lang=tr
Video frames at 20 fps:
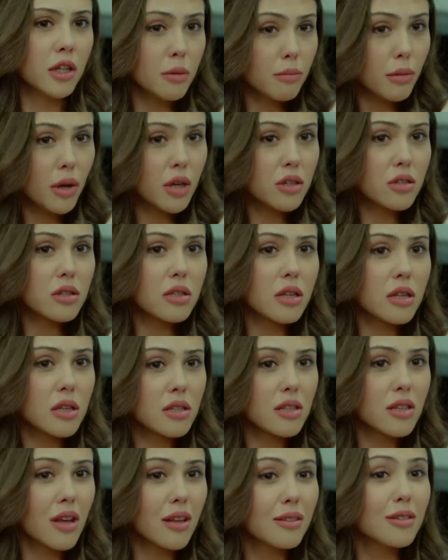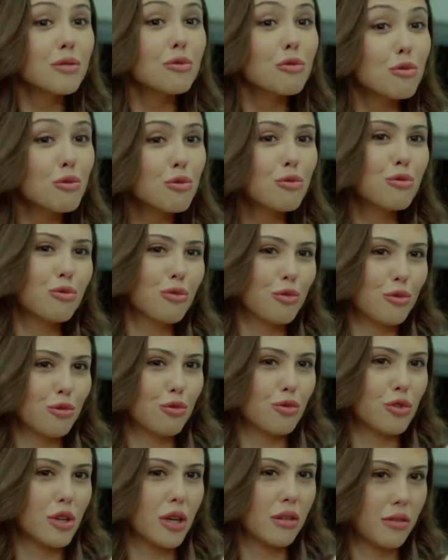İlk başta sen insanların gözünü
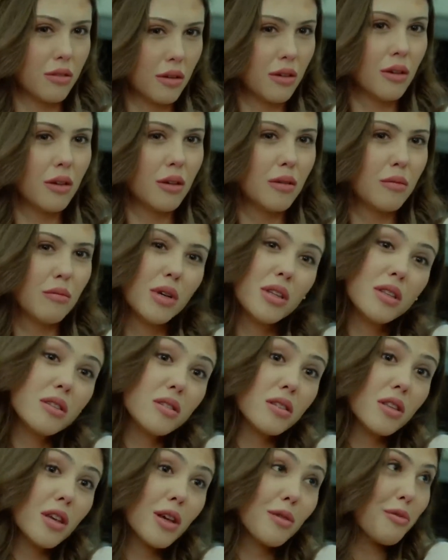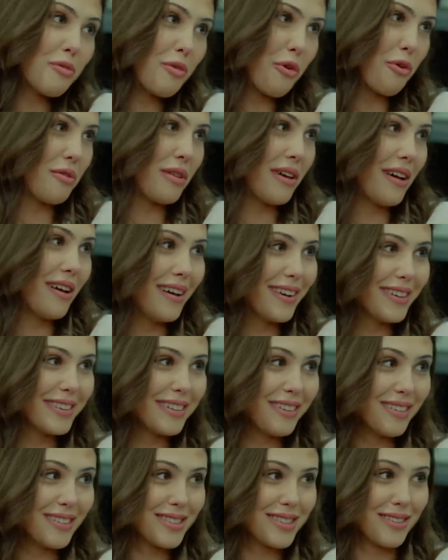doyuracaksın. Ben hiç sevmem öyle yani
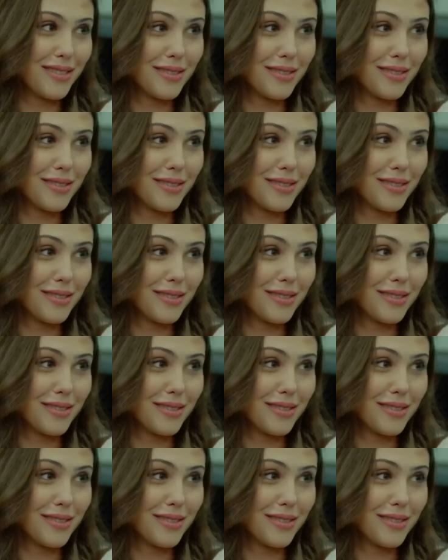az